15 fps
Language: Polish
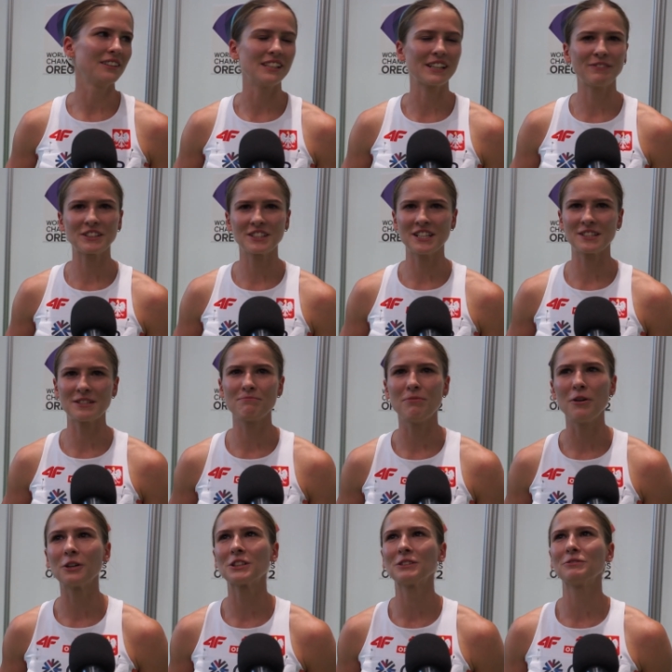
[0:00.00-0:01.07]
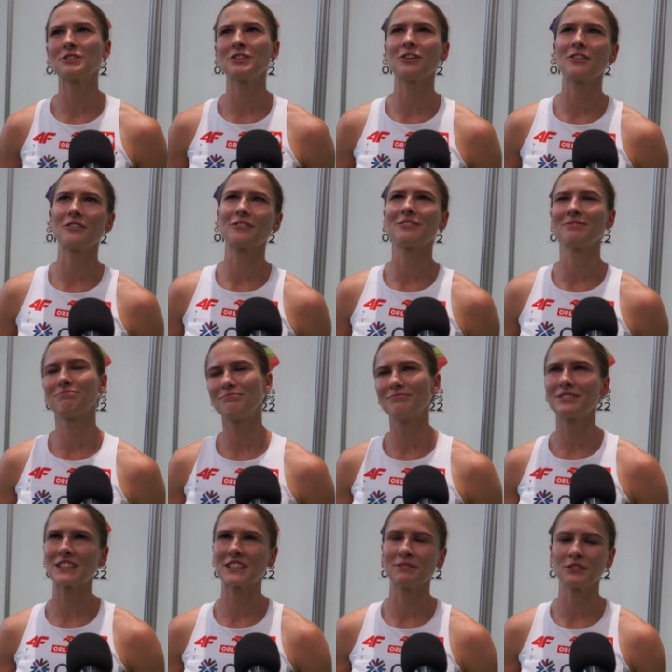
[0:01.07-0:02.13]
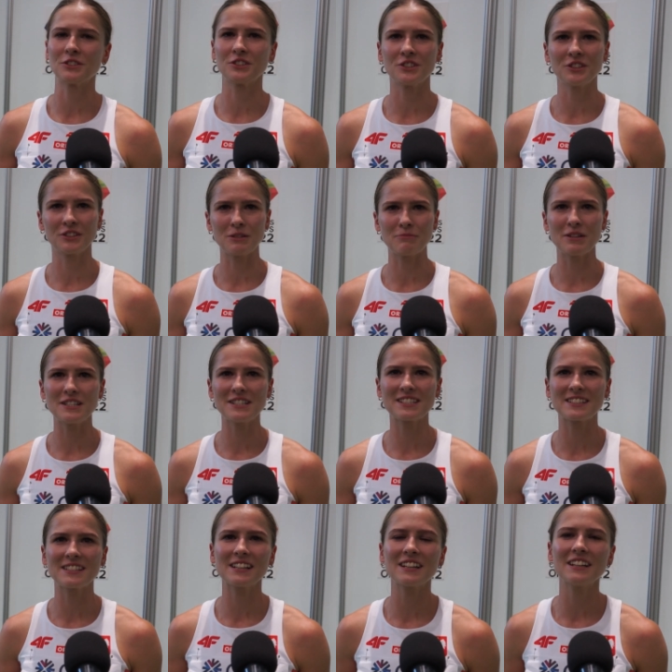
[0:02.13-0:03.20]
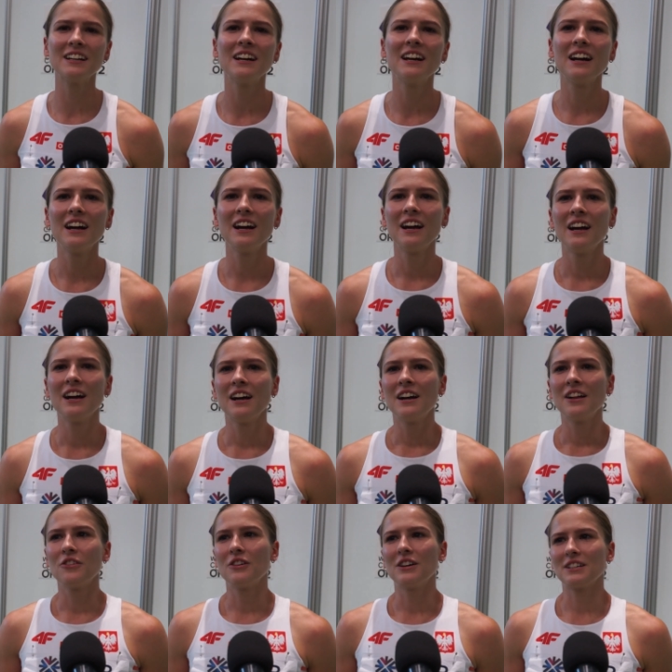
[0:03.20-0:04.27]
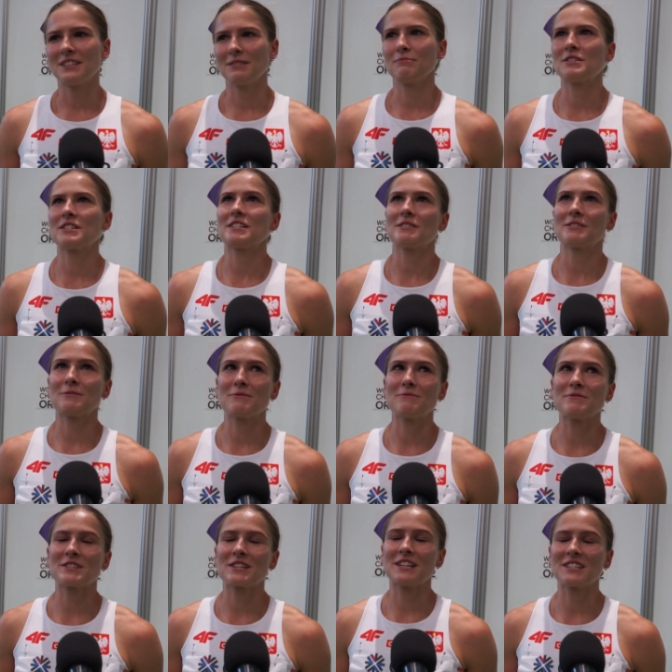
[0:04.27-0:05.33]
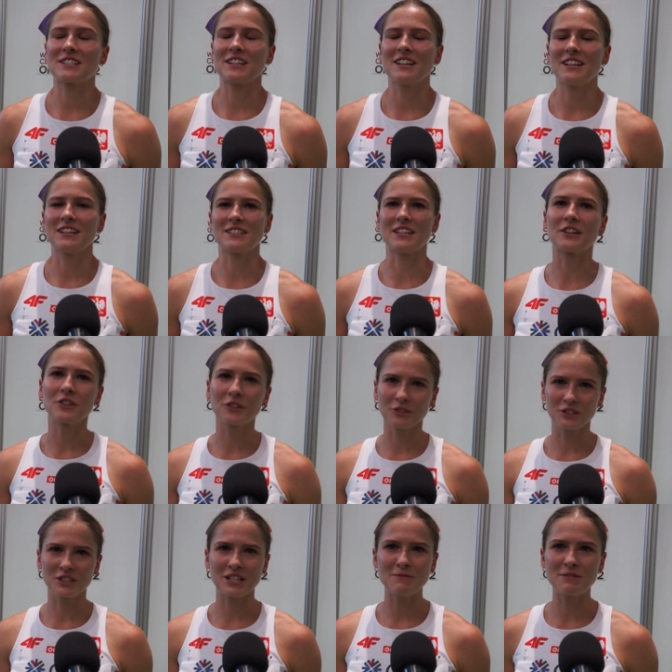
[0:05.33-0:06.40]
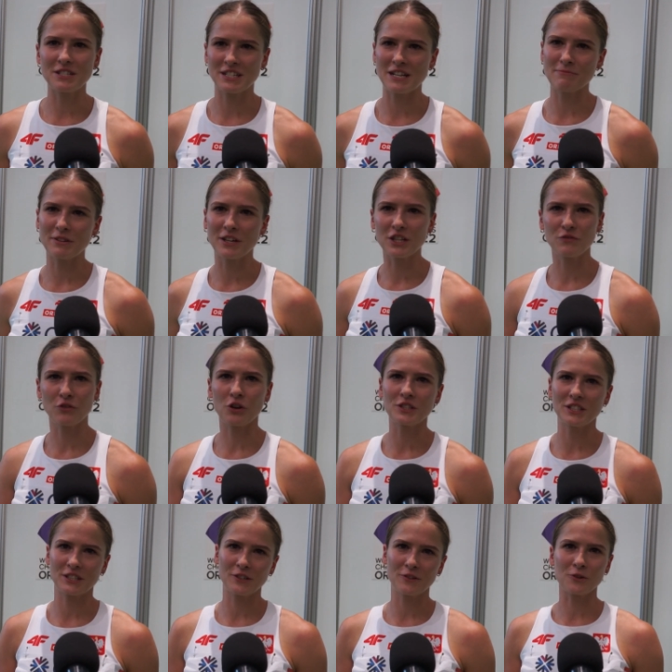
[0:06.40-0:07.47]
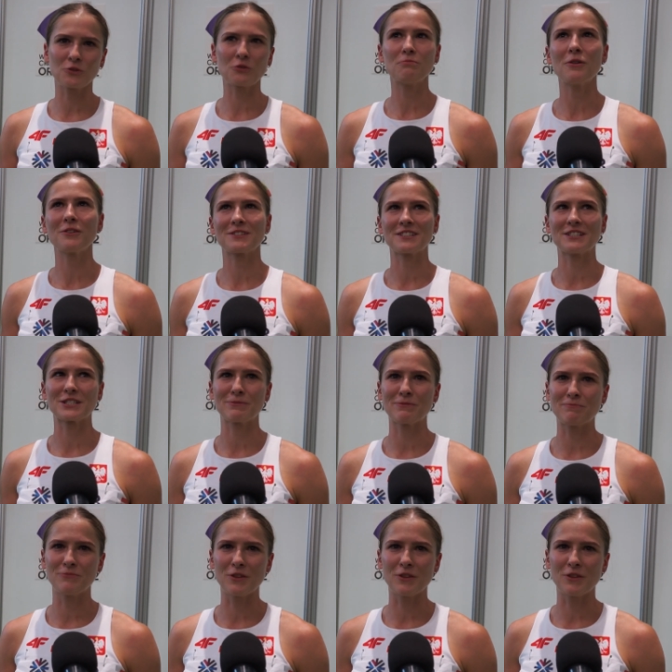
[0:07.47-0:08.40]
jak patrzę na ten poziom, no to cieszy mnie to dziesiąte miejsce. No a sobie myślę, że za rok to trzeba będzie chyba biegać w okolicach rekordu Polski, żeby